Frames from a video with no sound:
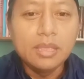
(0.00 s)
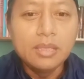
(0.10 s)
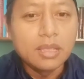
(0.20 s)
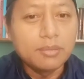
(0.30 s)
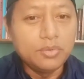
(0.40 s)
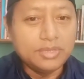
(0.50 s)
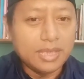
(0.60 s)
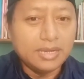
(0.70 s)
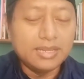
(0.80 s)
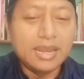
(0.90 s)

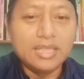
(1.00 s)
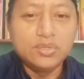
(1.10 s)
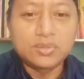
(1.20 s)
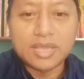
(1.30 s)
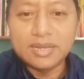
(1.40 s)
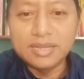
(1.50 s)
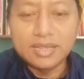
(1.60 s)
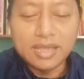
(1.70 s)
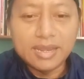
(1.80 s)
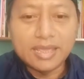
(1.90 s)
Kemudian dilanjutkan
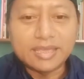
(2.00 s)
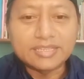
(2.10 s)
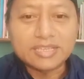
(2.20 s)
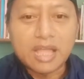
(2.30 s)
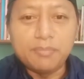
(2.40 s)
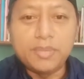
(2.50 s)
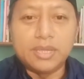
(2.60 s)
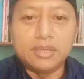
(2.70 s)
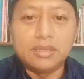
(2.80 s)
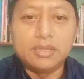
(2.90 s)
dengan
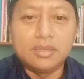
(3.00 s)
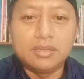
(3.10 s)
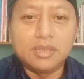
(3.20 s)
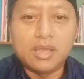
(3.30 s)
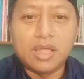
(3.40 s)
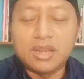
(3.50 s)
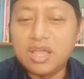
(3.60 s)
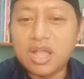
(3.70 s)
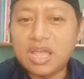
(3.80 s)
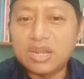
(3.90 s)
SKB Ya,
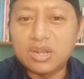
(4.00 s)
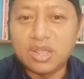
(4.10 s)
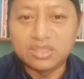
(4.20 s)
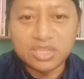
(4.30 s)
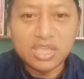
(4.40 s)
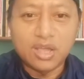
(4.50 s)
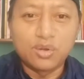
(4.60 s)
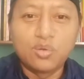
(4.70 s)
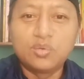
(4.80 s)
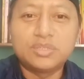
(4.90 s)
Anda kan nanti yang
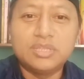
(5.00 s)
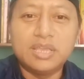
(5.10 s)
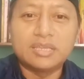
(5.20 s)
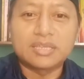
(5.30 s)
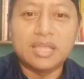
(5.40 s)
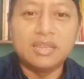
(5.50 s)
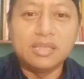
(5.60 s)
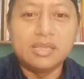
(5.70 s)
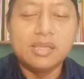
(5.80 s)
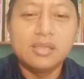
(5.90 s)
lulus di
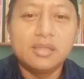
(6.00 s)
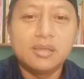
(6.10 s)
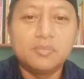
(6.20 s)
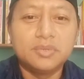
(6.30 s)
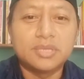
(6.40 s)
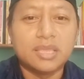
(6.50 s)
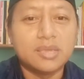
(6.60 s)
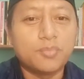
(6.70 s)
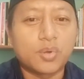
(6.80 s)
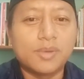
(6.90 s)
SKD, misalnya
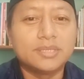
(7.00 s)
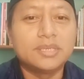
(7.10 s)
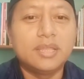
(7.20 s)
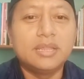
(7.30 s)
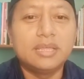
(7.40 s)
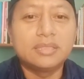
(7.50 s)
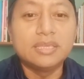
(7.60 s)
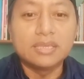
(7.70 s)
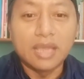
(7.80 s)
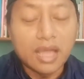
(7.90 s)
formasi ada
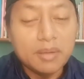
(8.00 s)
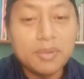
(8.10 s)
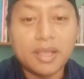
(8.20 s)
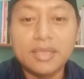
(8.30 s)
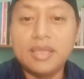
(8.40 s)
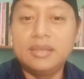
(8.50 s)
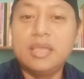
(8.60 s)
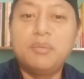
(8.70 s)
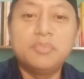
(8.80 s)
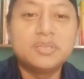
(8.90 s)
tiga, maka yang
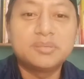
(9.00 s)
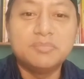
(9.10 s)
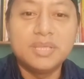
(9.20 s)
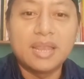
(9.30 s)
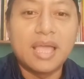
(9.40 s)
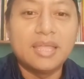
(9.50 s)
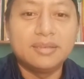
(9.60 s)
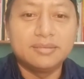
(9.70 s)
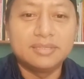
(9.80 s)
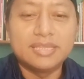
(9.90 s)
diambil sembilan,
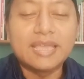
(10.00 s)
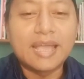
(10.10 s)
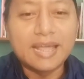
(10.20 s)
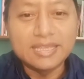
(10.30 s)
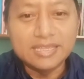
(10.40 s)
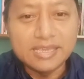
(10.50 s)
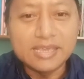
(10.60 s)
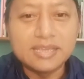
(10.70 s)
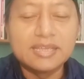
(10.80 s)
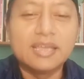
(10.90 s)
tiga kalinya.
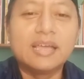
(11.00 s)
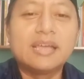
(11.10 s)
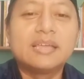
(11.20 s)
ya.